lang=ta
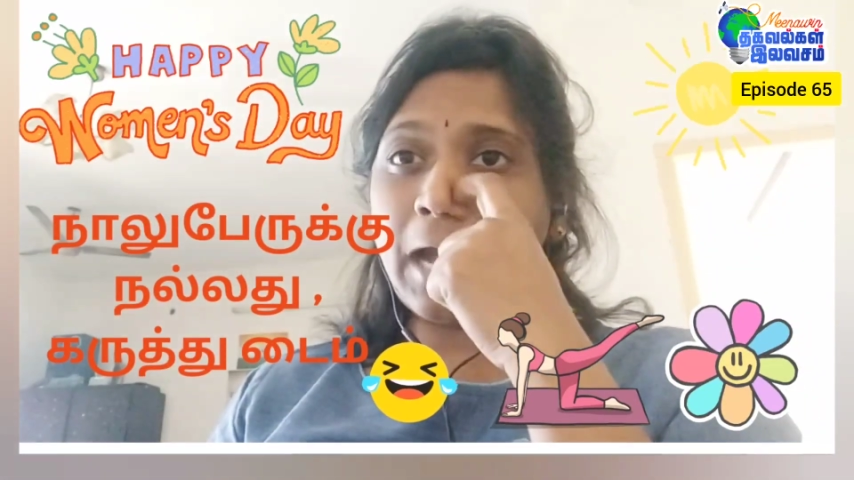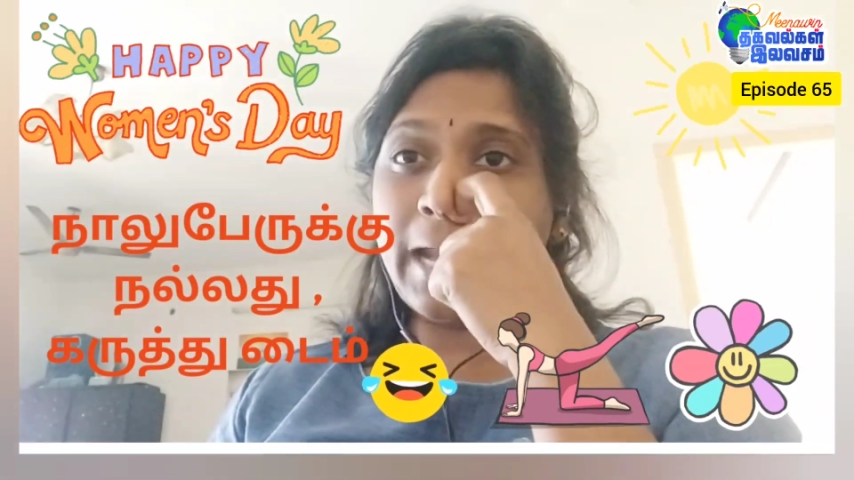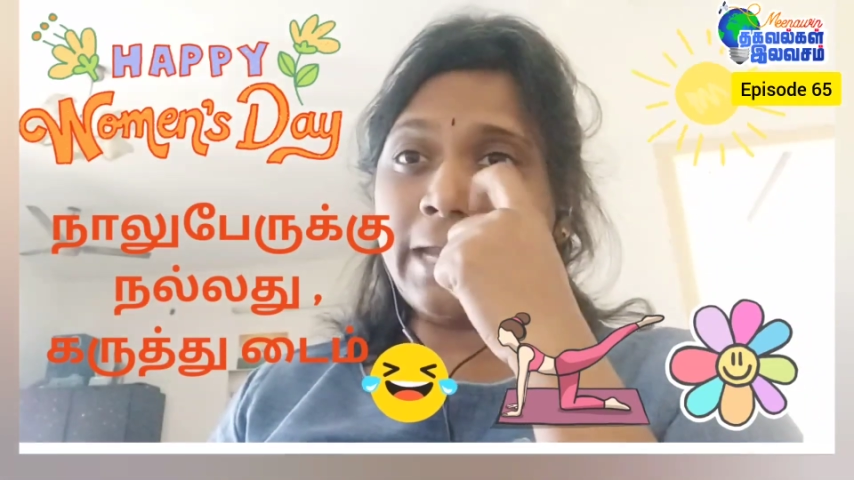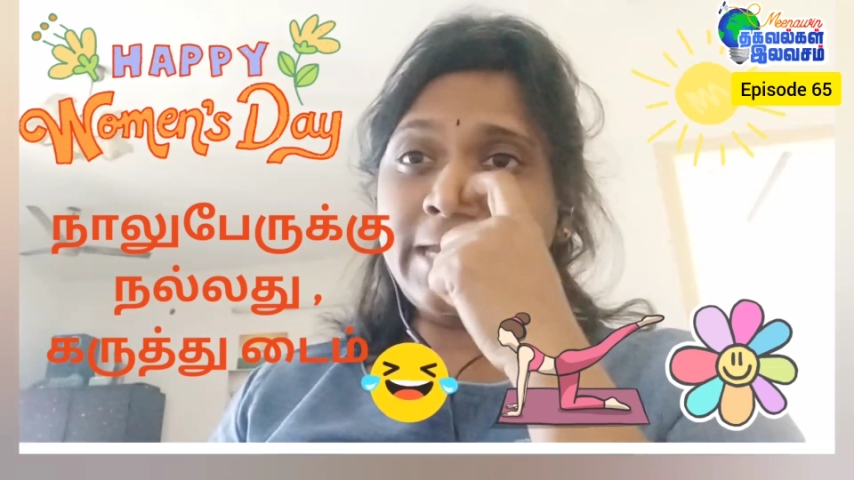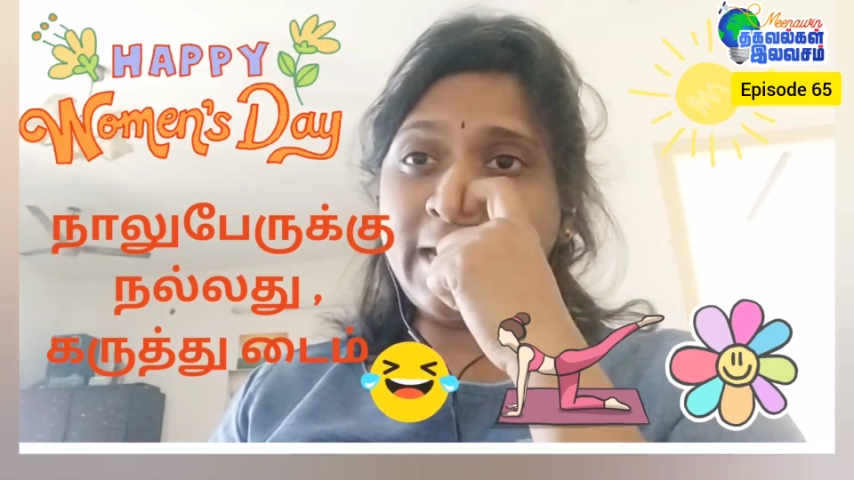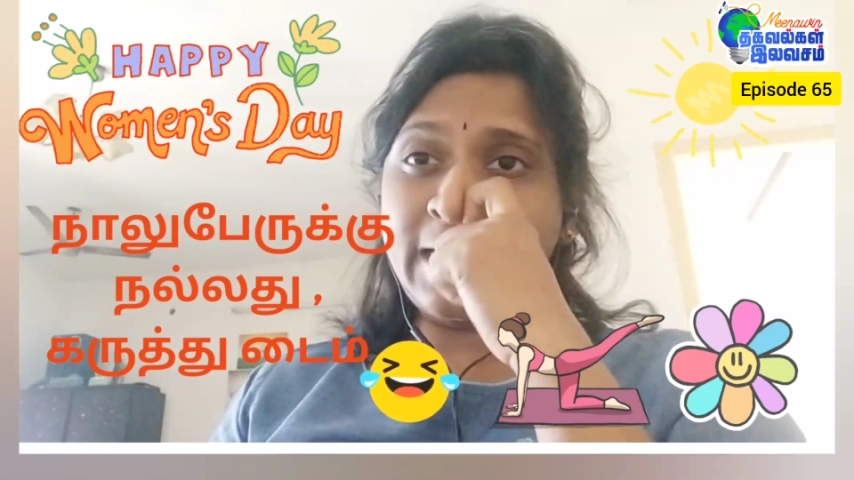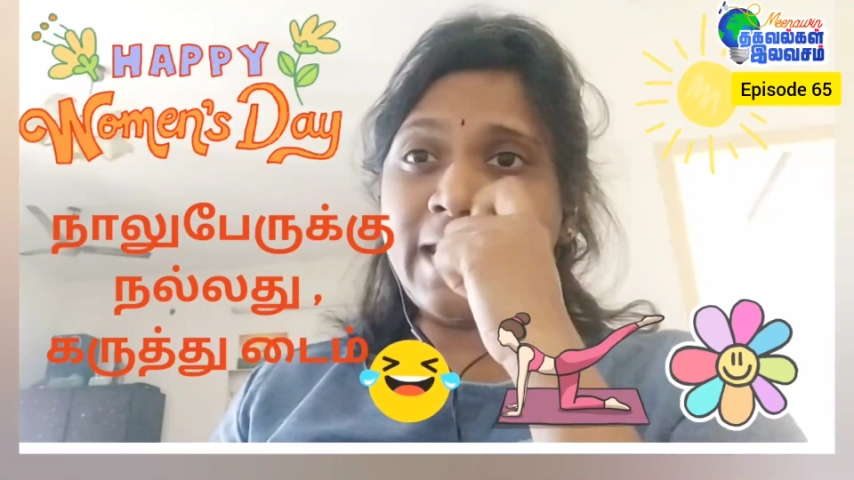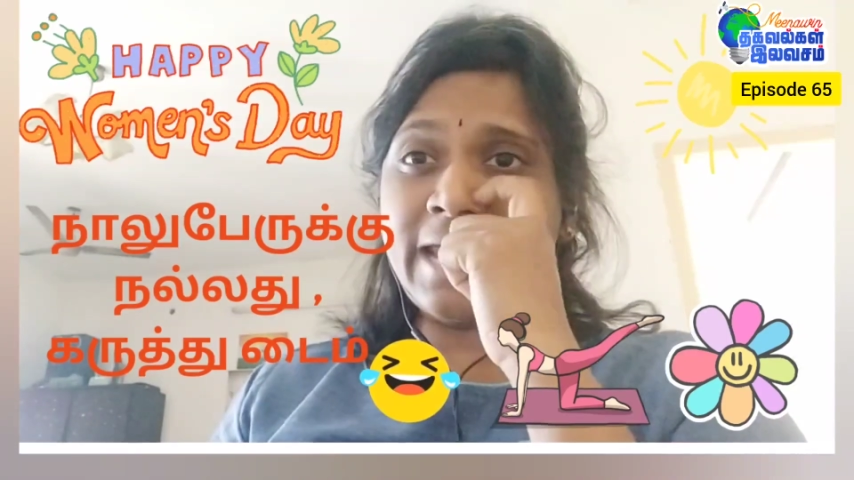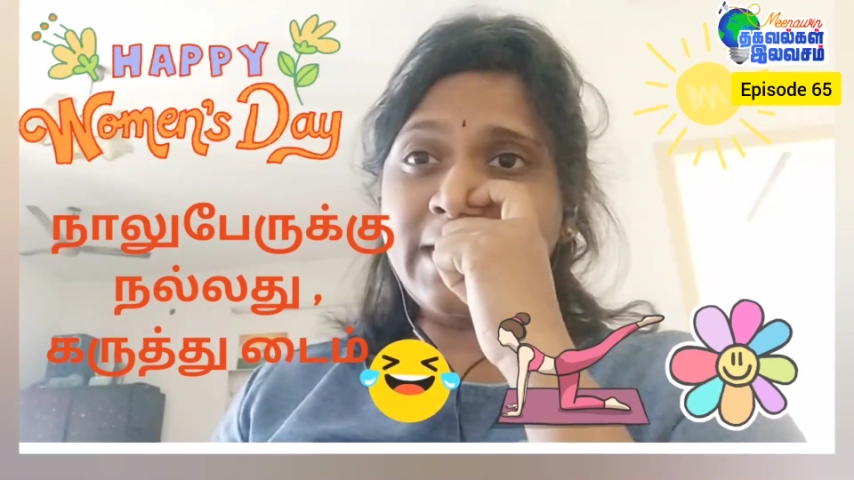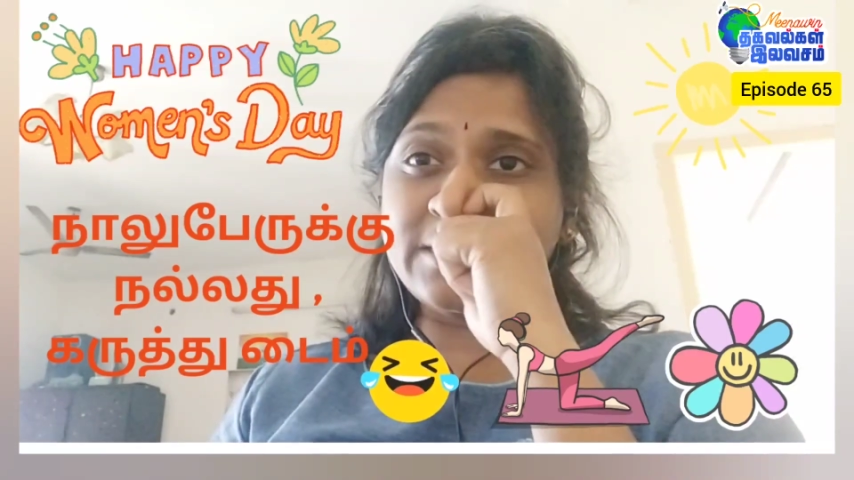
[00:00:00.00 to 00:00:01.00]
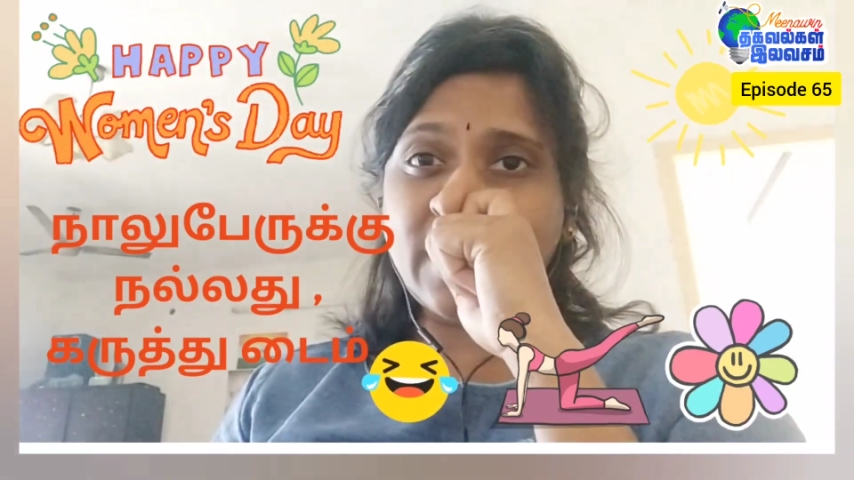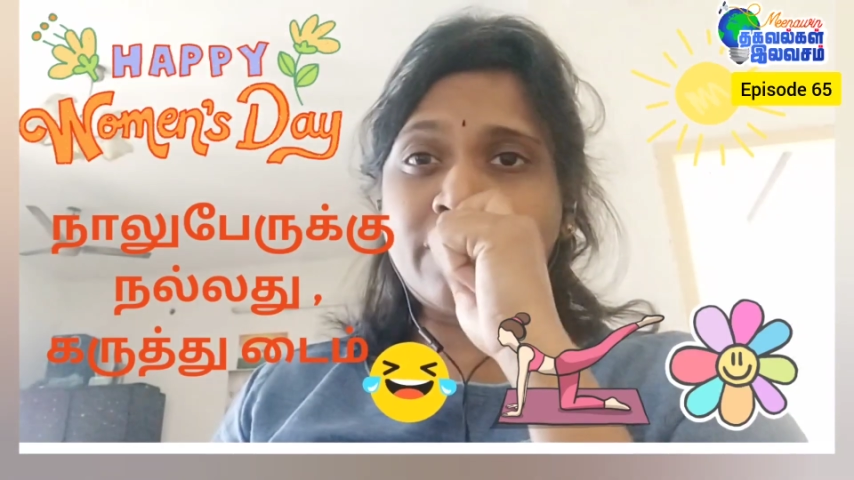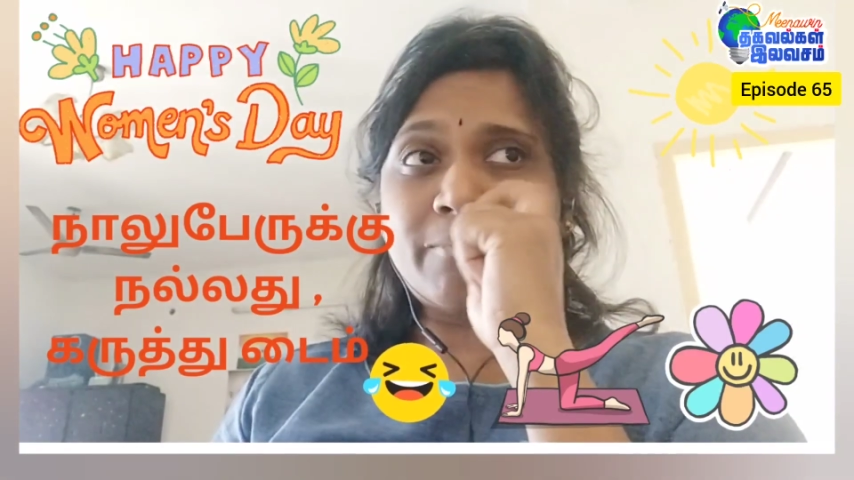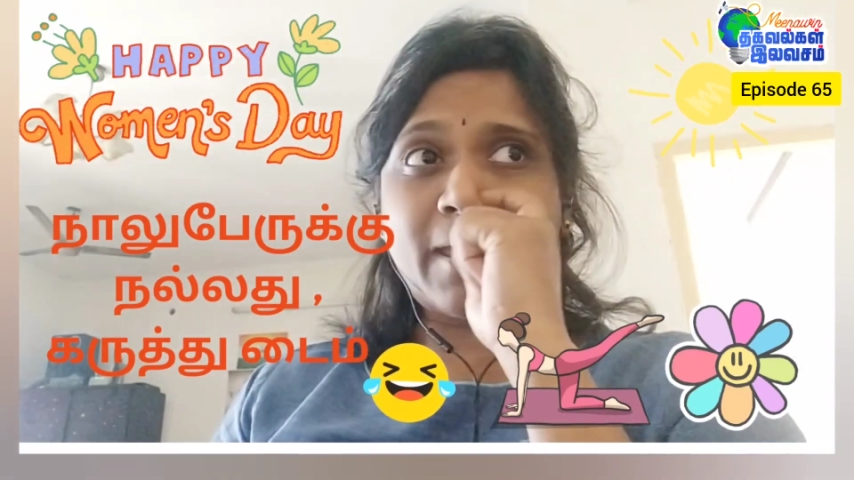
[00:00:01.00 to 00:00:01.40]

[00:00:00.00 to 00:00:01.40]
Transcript: ஆனால் இந்தியன் லேடிஸ் அண்ட்